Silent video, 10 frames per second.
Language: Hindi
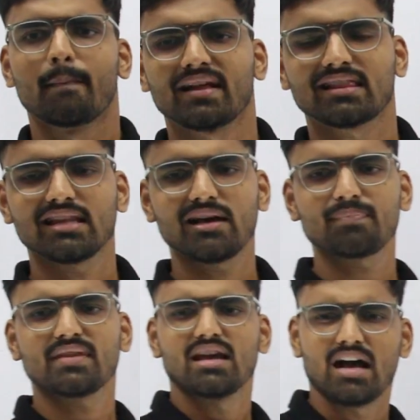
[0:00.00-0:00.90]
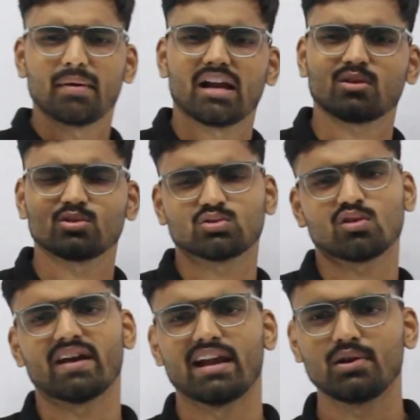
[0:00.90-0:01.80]
मतलब हमारा कुछ
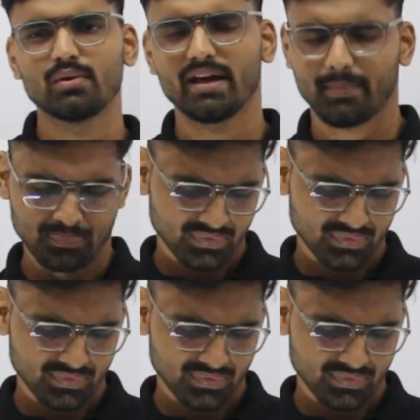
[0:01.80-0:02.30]
तो वैल्यू है